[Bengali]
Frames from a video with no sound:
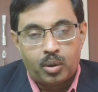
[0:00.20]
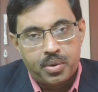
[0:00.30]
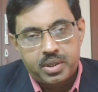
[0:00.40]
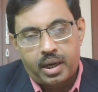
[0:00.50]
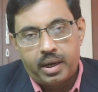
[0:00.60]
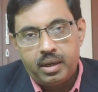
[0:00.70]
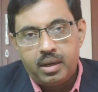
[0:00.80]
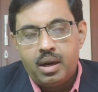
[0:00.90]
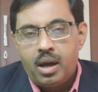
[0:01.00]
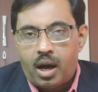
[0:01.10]
নমস্কার
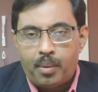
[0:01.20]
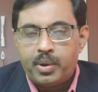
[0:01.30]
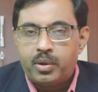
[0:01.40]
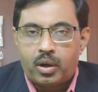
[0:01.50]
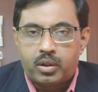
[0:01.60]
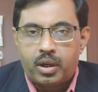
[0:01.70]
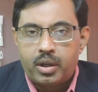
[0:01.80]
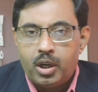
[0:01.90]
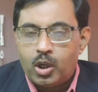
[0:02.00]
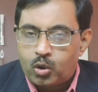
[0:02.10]
আমি ডক্টর
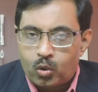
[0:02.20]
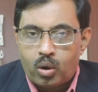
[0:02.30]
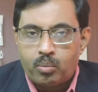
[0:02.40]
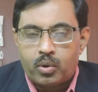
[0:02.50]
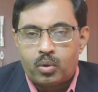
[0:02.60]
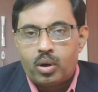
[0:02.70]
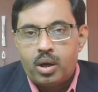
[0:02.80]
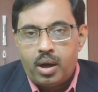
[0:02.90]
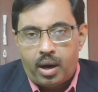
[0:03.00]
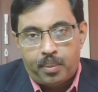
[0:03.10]
তরুণ মণ্ডল
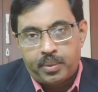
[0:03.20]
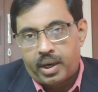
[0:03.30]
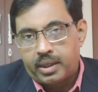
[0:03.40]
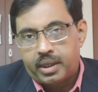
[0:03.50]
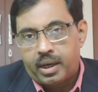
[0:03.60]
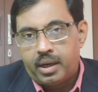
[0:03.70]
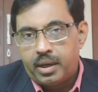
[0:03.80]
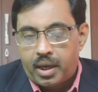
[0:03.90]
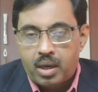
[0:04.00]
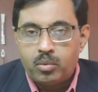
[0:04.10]
আপনারা যারা
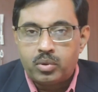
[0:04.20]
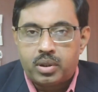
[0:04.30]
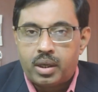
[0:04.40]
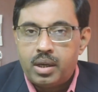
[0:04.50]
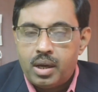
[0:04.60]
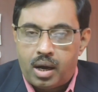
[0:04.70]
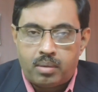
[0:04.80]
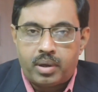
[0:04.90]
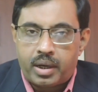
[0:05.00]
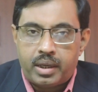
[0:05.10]
এই মুহূর্তে
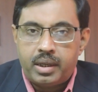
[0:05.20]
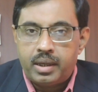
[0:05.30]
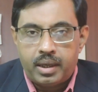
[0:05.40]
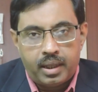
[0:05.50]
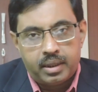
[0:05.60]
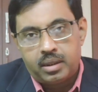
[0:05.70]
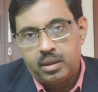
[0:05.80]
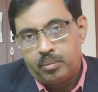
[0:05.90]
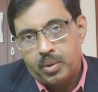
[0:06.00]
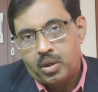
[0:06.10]
আমার এই হেলথ
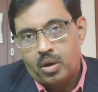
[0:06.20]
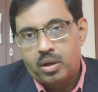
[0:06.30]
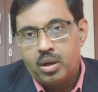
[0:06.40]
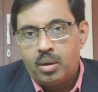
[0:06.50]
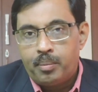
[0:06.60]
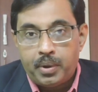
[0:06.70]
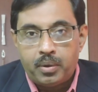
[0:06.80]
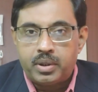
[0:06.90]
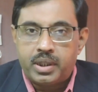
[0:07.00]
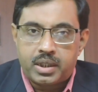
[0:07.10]
বিষয়ক
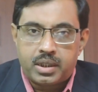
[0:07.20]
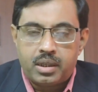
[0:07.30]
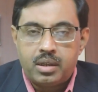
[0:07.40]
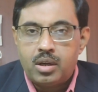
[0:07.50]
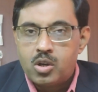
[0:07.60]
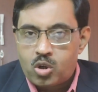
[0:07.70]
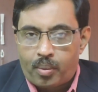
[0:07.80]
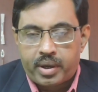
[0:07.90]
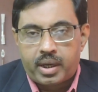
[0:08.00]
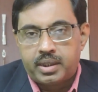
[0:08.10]
ভিডিওটি দেখছেন
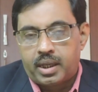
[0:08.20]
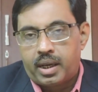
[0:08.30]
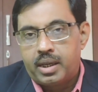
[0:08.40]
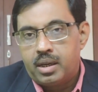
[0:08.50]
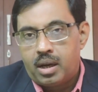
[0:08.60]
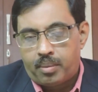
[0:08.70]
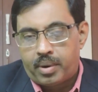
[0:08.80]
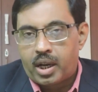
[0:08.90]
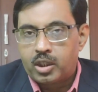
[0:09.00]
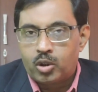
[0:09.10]
সবাইকে জানাই
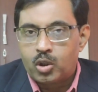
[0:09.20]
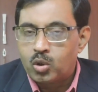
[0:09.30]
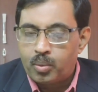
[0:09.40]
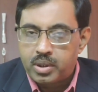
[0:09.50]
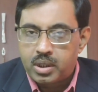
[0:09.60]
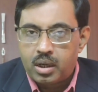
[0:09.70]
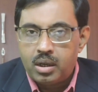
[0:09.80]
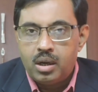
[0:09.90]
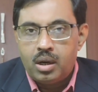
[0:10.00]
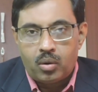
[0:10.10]
আমার আন্তরিক শুভেচ্ছা
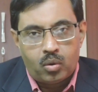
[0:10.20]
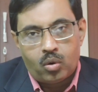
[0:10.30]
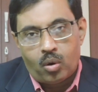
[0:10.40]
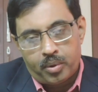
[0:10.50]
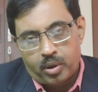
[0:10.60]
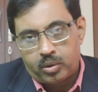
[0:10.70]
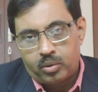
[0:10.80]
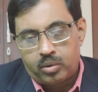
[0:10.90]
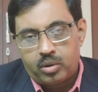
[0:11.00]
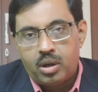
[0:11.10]
ও অভিনন্দন